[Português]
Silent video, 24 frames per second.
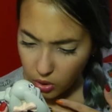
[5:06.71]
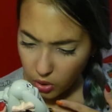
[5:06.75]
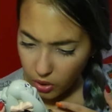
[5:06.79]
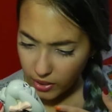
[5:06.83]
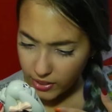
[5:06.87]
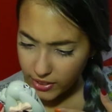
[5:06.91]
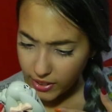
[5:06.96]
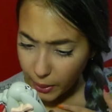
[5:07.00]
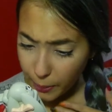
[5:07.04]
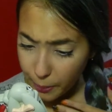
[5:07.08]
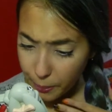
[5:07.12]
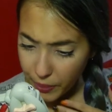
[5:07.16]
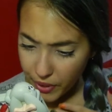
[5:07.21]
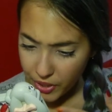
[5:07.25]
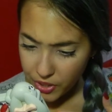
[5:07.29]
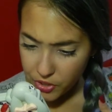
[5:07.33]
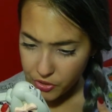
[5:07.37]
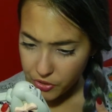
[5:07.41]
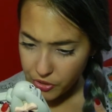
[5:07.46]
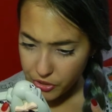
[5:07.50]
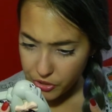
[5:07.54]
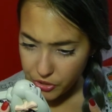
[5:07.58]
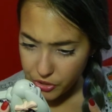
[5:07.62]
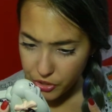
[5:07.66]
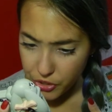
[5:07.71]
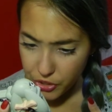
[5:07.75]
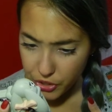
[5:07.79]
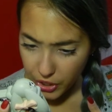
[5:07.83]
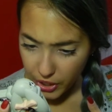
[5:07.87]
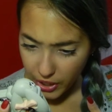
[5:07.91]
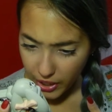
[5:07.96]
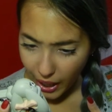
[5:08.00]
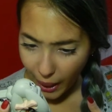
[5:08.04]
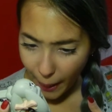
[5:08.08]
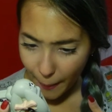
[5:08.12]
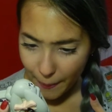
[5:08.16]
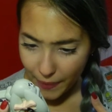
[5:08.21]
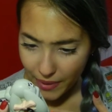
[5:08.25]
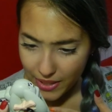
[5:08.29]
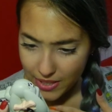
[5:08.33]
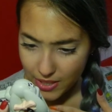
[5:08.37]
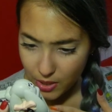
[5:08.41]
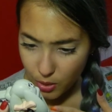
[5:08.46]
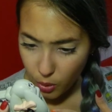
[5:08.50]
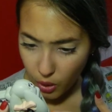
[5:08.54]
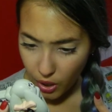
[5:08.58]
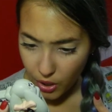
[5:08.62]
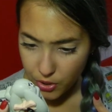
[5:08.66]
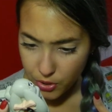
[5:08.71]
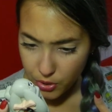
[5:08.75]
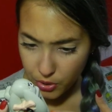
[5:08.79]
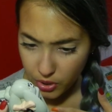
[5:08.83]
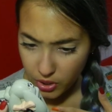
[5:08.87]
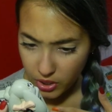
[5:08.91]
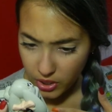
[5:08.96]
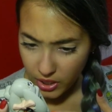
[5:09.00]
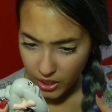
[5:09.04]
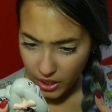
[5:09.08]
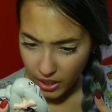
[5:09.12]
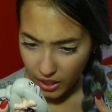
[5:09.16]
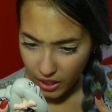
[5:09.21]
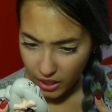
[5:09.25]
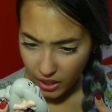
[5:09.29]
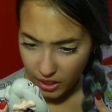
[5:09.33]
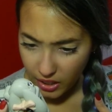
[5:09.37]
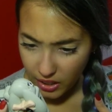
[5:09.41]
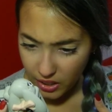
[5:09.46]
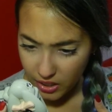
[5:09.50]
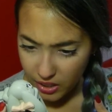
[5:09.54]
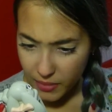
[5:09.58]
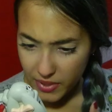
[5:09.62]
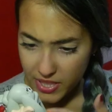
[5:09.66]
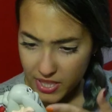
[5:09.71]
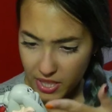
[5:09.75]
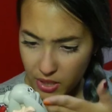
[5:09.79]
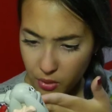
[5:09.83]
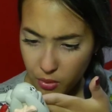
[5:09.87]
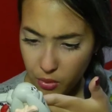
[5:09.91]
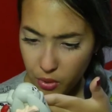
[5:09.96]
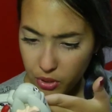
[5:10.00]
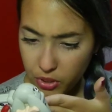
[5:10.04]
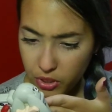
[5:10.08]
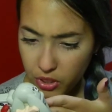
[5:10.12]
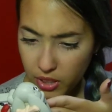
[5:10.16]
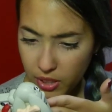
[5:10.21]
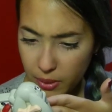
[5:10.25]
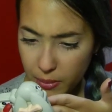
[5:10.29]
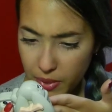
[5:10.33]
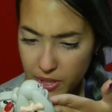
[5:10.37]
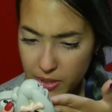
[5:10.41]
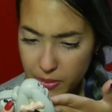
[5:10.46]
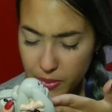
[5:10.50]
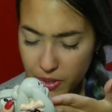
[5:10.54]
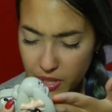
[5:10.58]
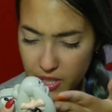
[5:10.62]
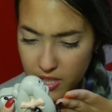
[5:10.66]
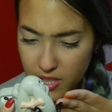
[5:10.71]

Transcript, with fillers: Olha, tá bem difícil de enxergar, mas eu acho que é. Mas tem um outro ali mais pra